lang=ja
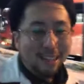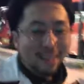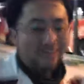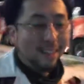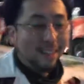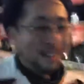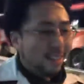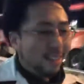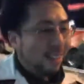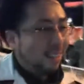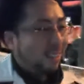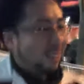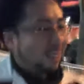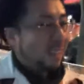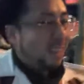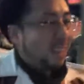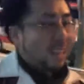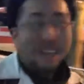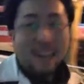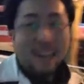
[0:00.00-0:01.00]
勝つか
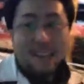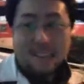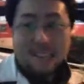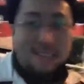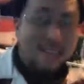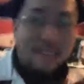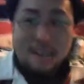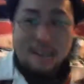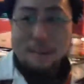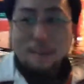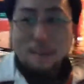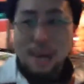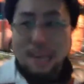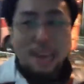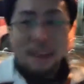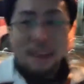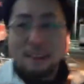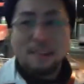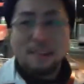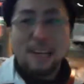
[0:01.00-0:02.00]
負けるか、
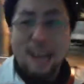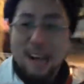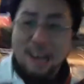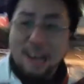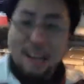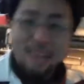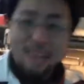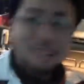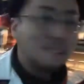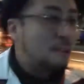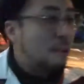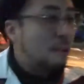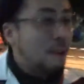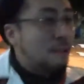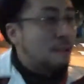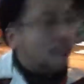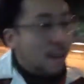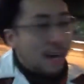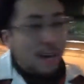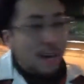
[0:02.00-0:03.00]
それはわ
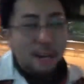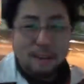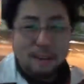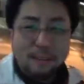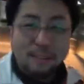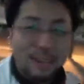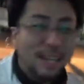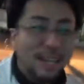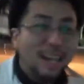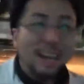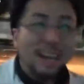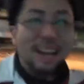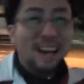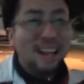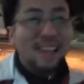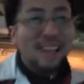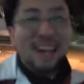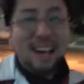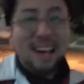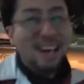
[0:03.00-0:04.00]
からな
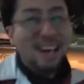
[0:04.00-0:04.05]
い。